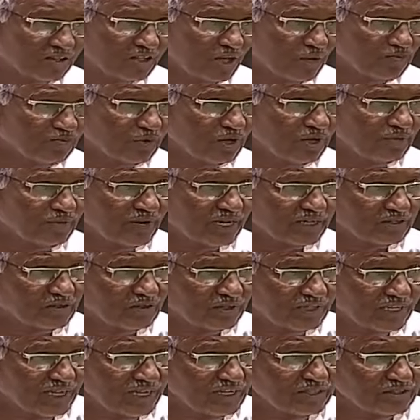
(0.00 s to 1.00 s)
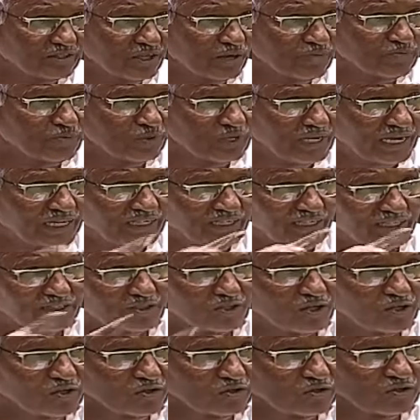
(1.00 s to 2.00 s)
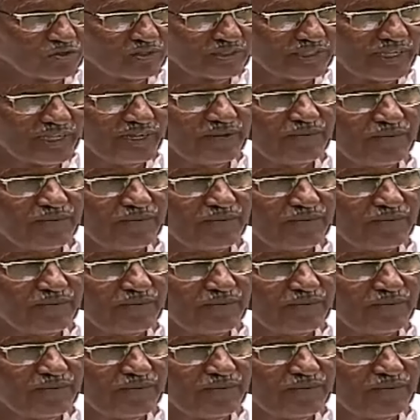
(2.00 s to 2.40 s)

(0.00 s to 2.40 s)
తప్పుల పడకుండా తప్పులు ఎక్కడం జరుగుతుంటే